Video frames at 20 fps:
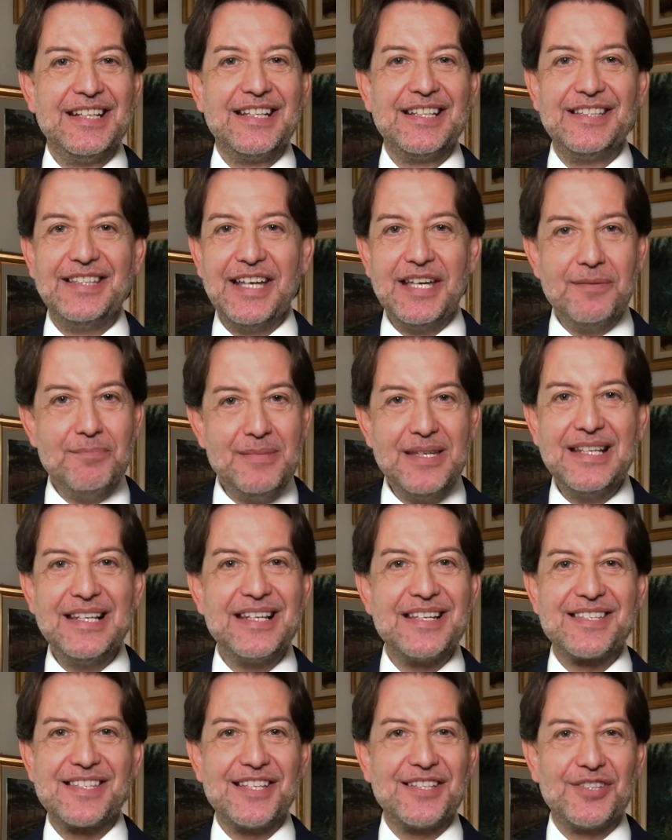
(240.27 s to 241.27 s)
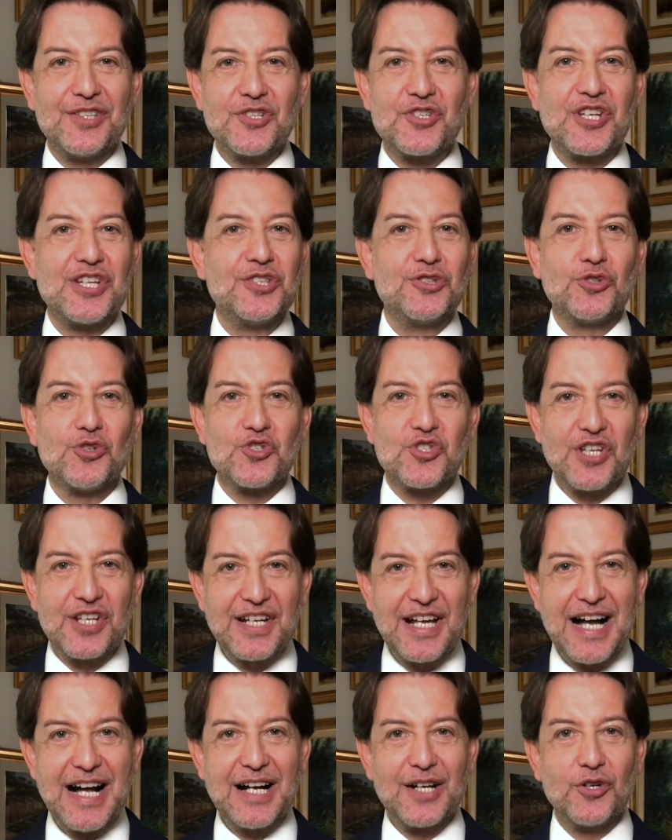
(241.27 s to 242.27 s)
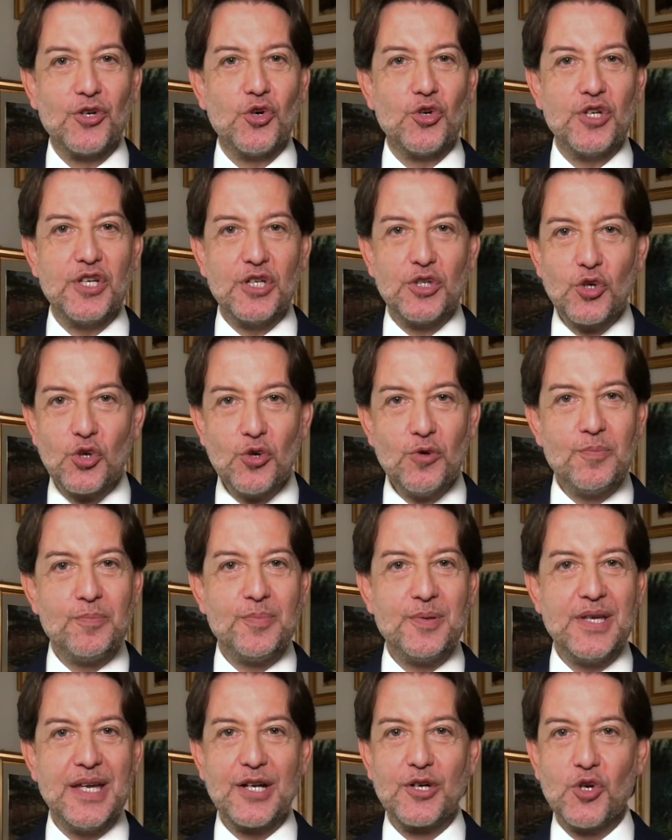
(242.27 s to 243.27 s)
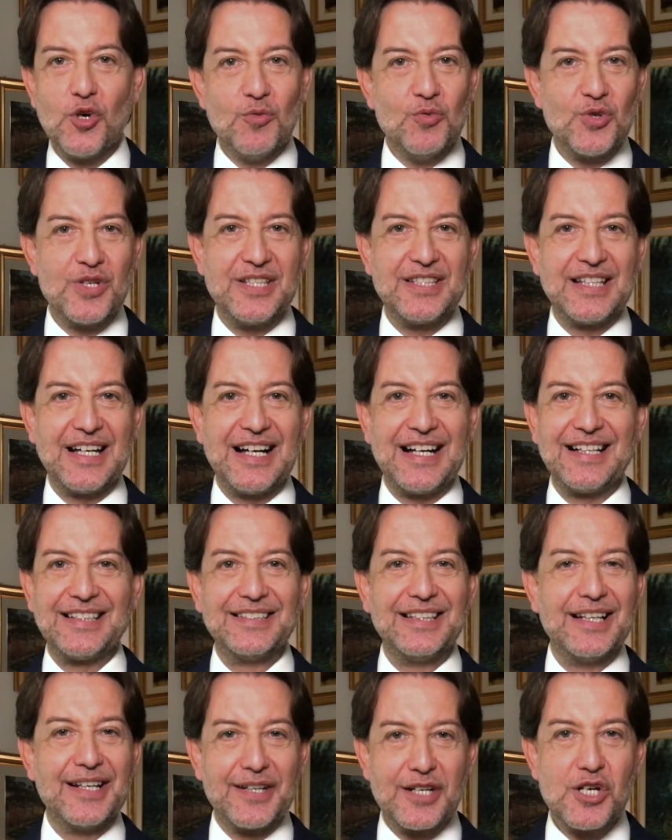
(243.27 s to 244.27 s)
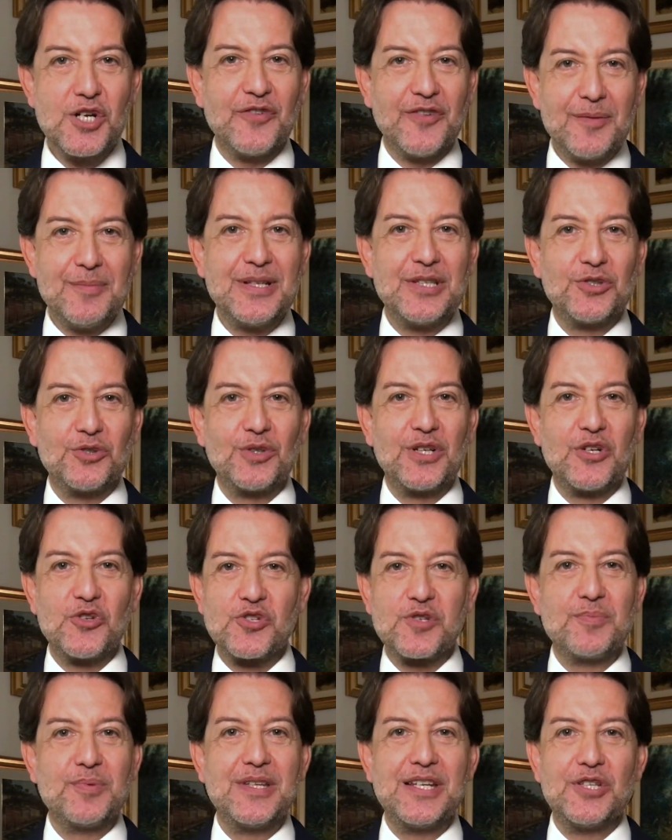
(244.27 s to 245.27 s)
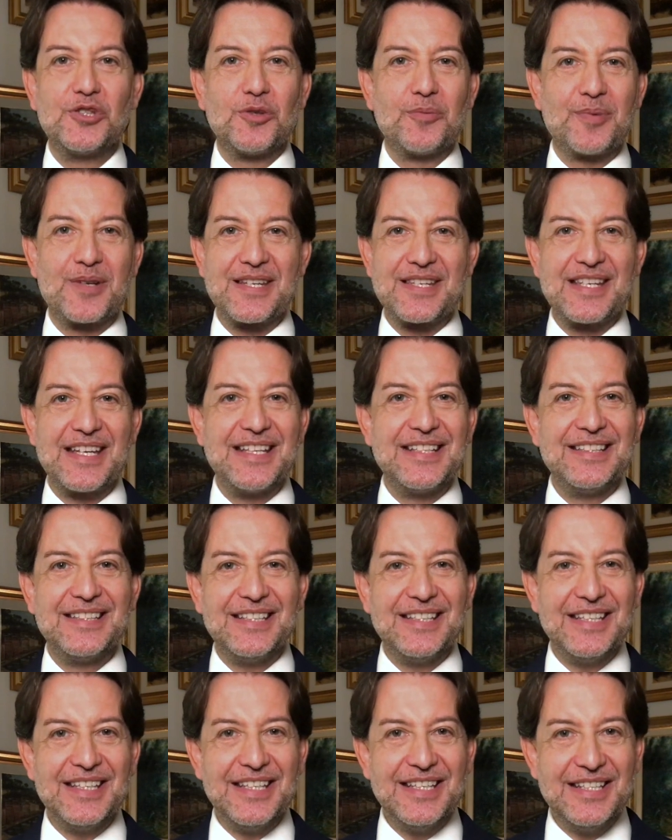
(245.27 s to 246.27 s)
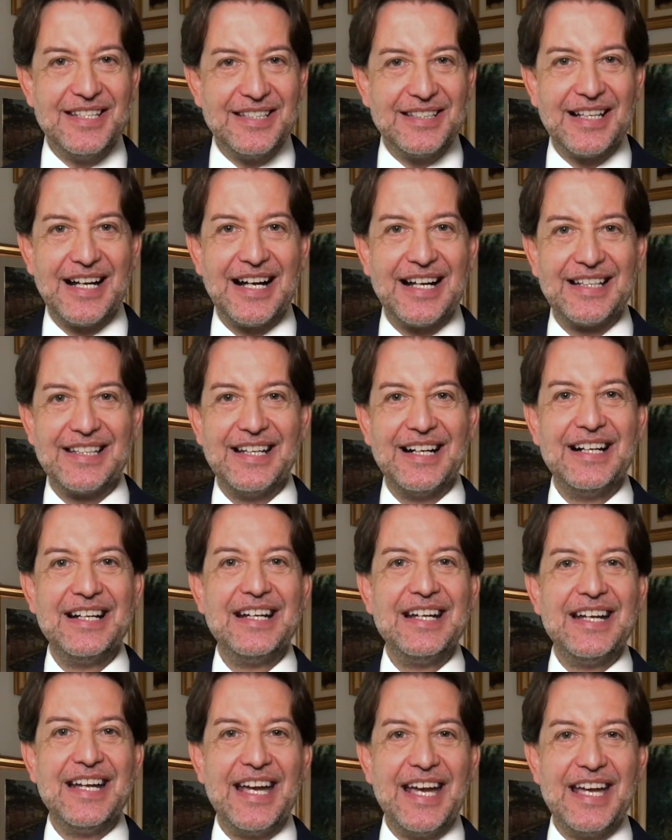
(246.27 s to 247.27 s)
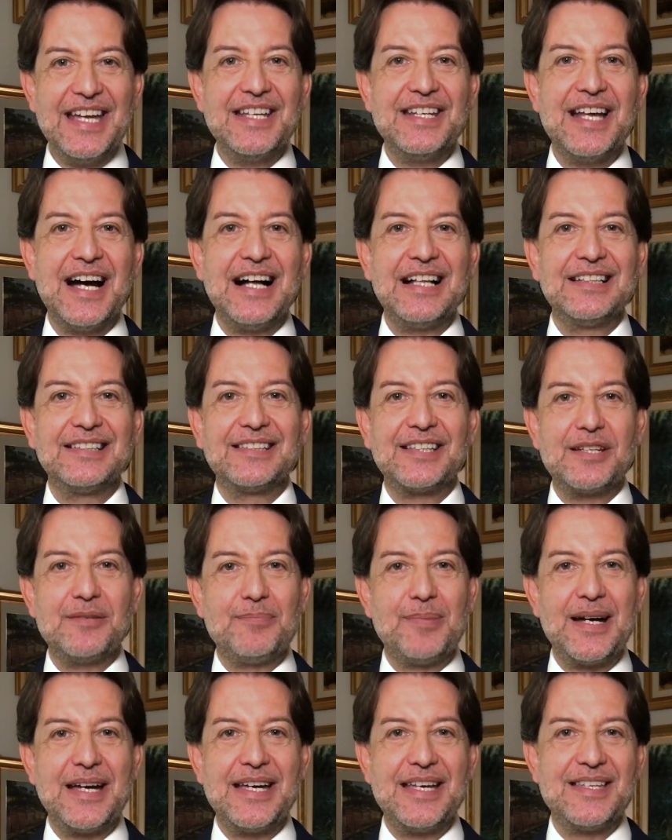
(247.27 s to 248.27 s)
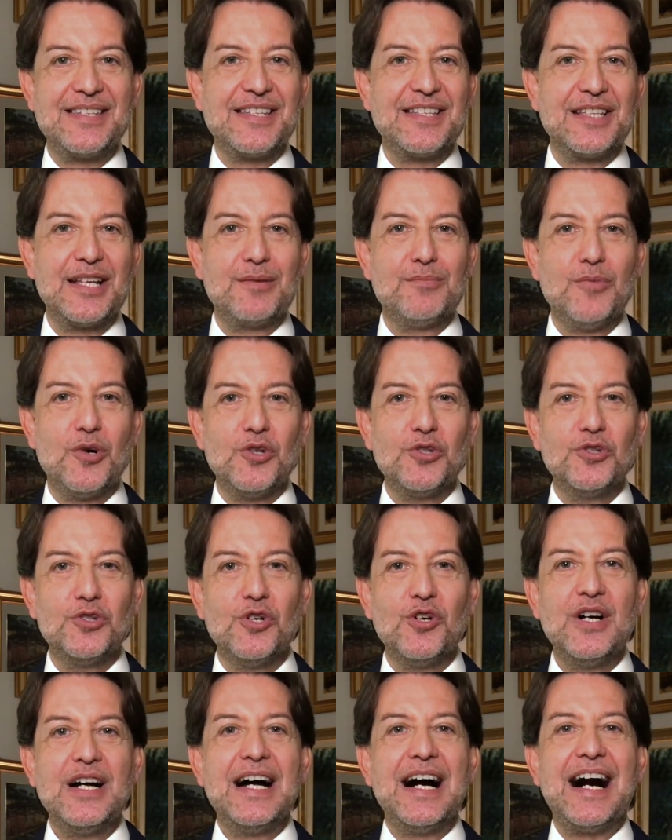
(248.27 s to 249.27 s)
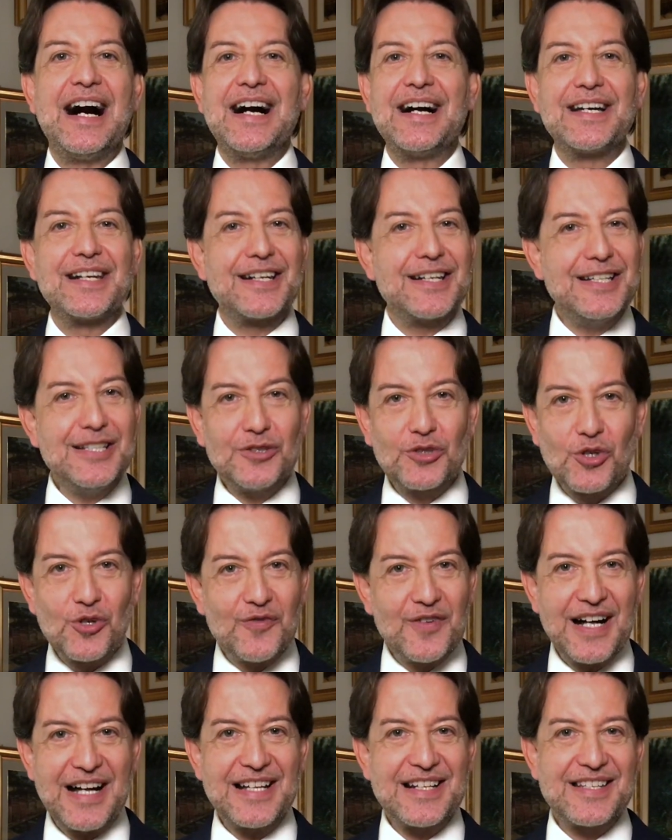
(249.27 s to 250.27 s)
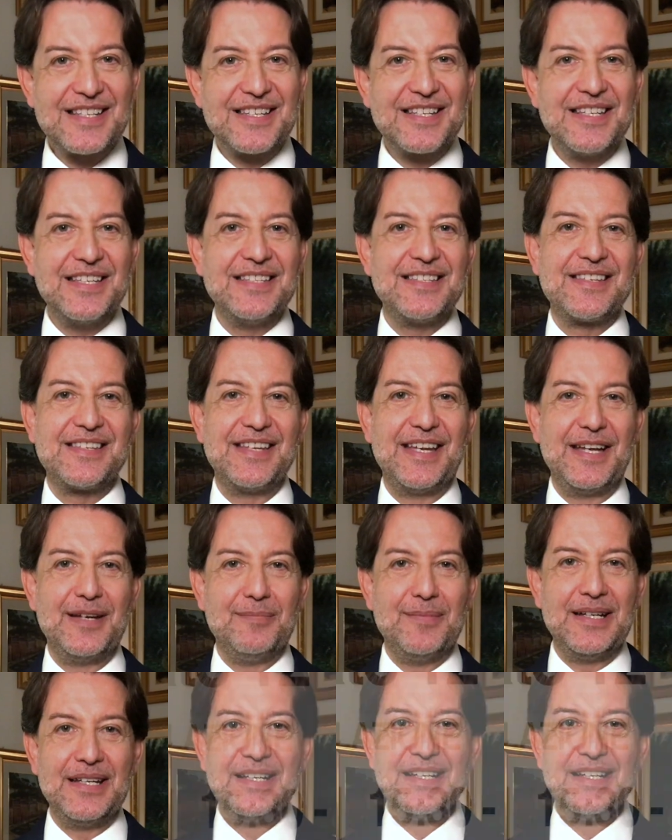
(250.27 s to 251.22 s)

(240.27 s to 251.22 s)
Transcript: dei 1700 cenacoli, gruppi e comunità del rinnovamento nello spirito presenti in Italia e in altri paesi del mondo a ritrovarsi insieme